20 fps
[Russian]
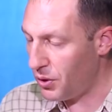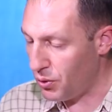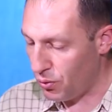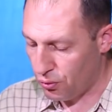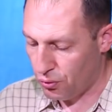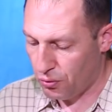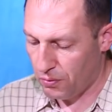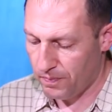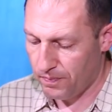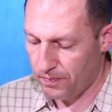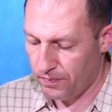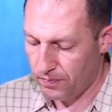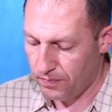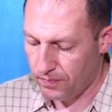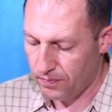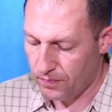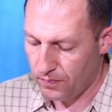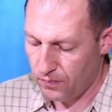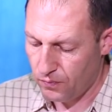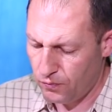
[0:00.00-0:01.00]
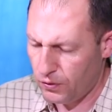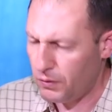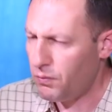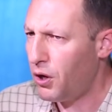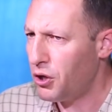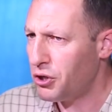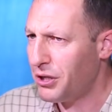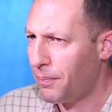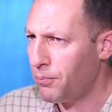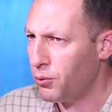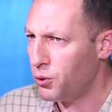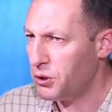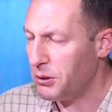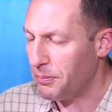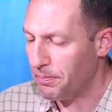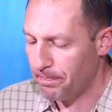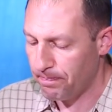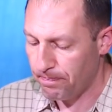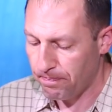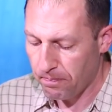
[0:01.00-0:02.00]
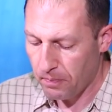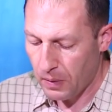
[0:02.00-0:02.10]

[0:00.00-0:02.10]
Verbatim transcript: минутку. Всего лишь допустим.